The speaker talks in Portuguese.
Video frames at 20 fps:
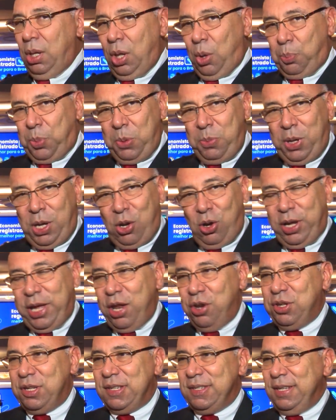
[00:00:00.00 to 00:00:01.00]
Então, primeiro eu
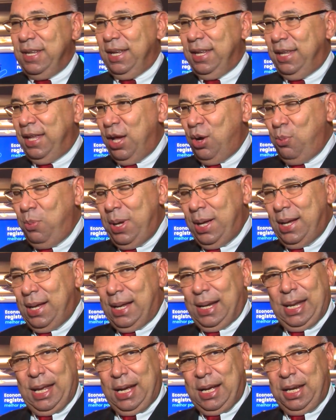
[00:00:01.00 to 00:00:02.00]
quero dizer que é
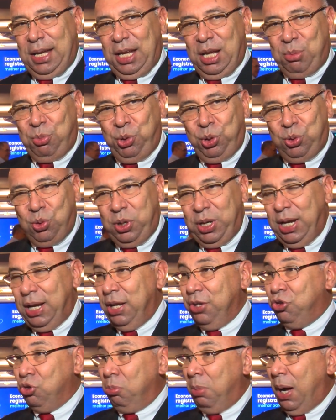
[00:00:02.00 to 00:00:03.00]
uma alegria muito
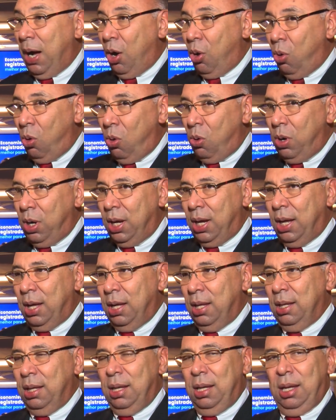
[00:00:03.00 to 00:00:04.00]
grande, uma honra
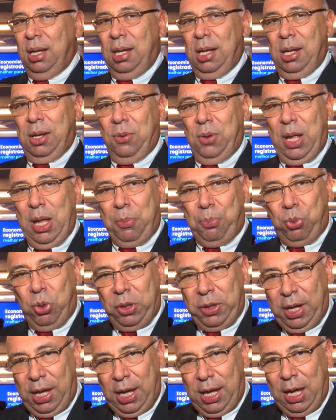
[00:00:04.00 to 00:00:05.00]
né,
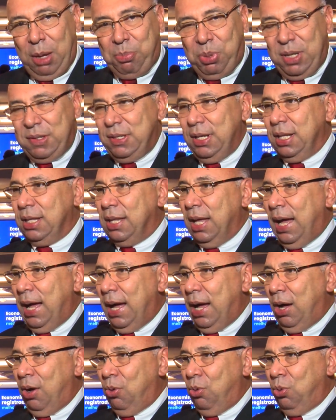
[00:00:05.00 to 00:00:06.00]
poder
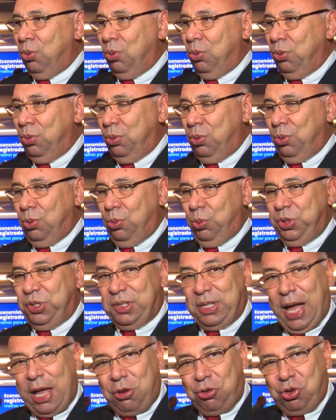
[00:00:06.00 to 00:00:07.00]
representar o, o
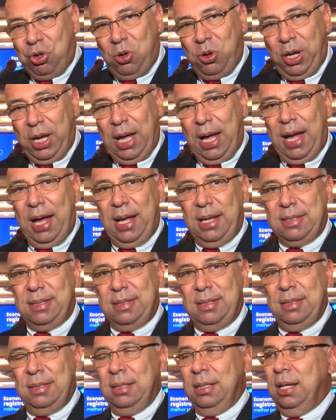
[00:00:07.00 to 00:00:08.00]
Estado de
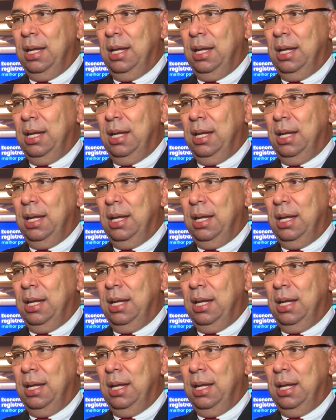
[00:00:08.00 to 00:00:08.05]
Goiás,